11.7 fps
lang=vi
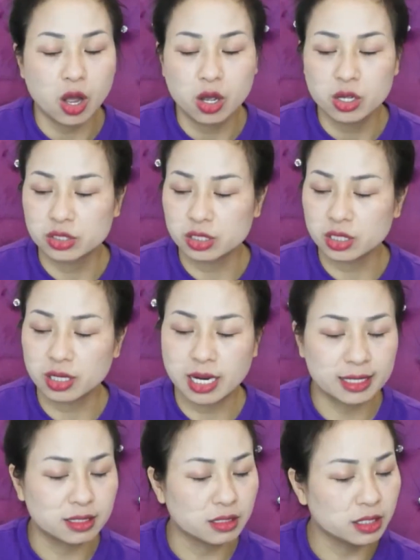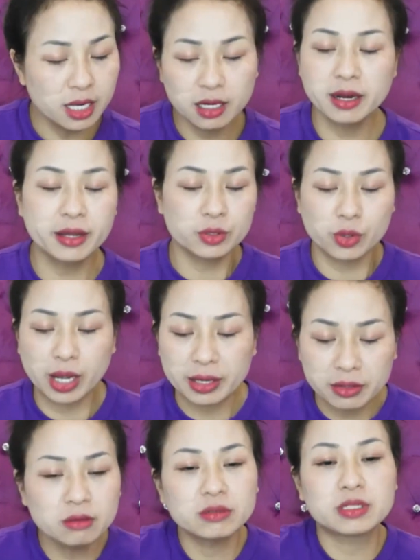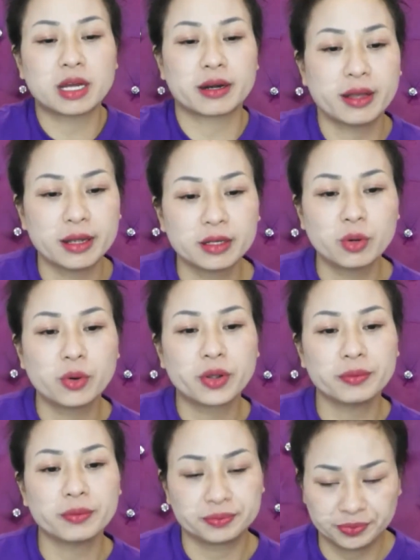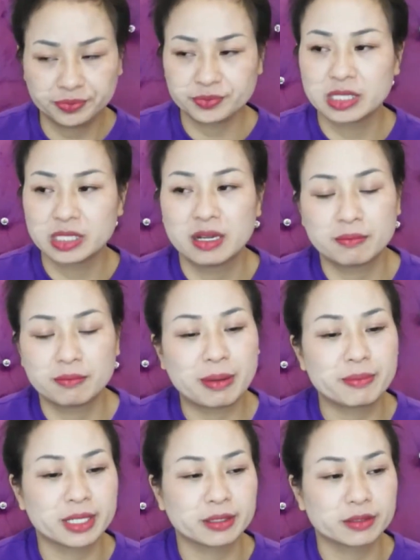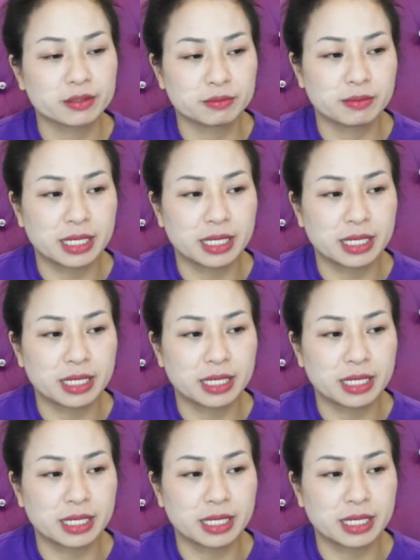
chỉ cần anh điên lên thôi, anh tức giận lên thôi, mà mình